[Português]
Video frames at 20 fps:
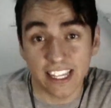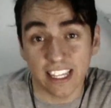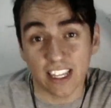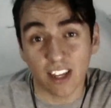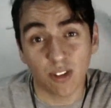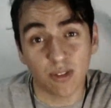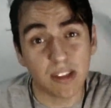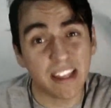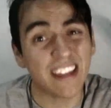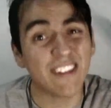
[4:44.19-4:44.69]
que
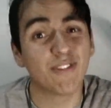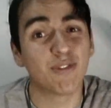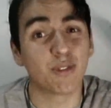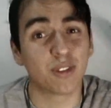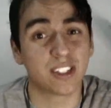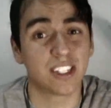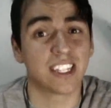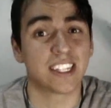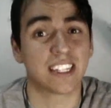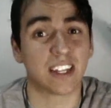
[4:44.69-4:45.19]
eu nem vou
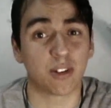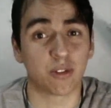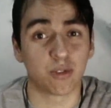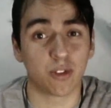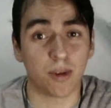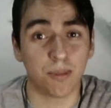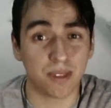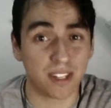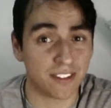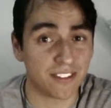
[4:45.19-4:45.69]
citar o
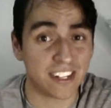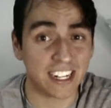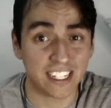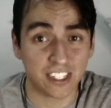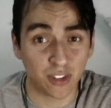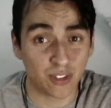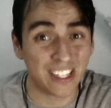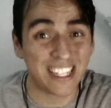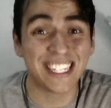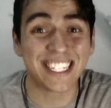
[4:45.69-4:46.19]
nome, na
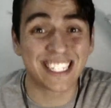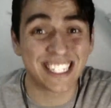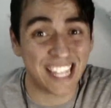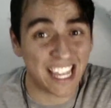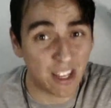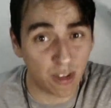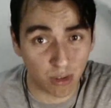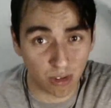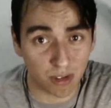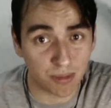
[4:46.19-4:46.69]
verdade eu nem
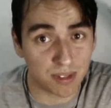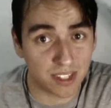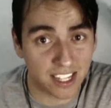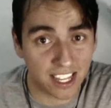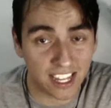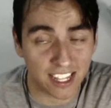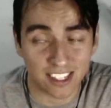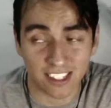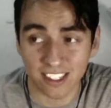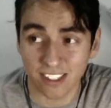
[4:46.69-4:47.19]
sei o nome
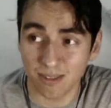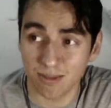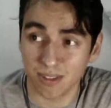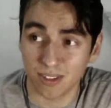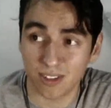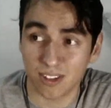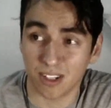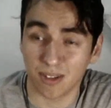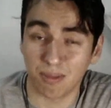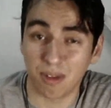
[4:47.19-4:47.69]
dela e
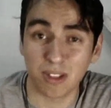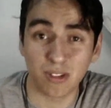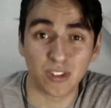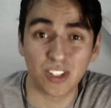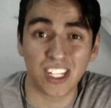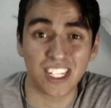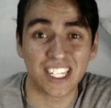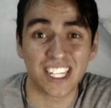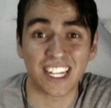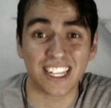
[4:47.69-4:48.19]
também não
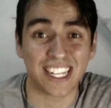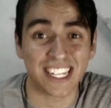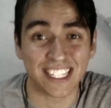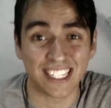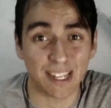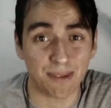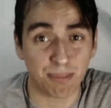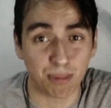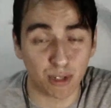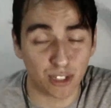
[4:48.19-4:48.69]
sei se ela
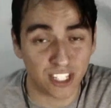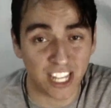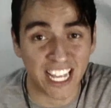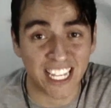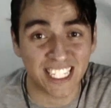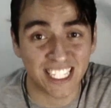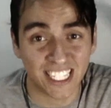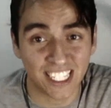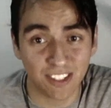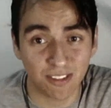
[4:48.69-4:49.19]
é
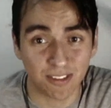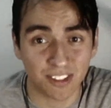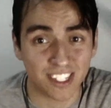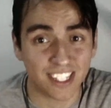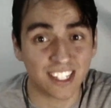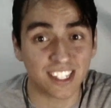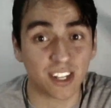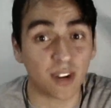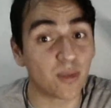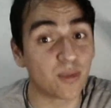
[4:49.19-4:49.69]
processinho,
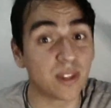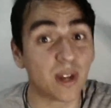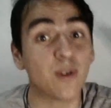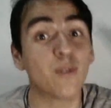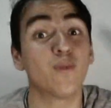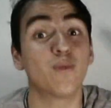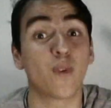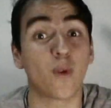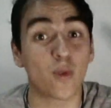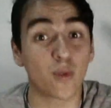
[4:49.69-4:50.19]
então não
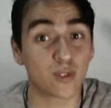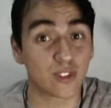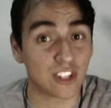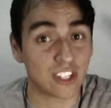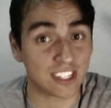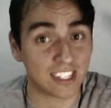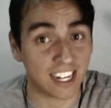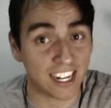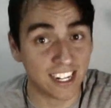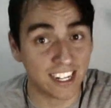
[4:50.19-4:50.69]
vou
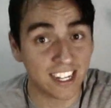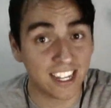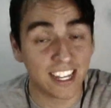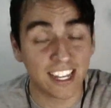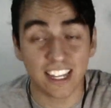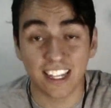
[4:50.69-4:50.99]
citar.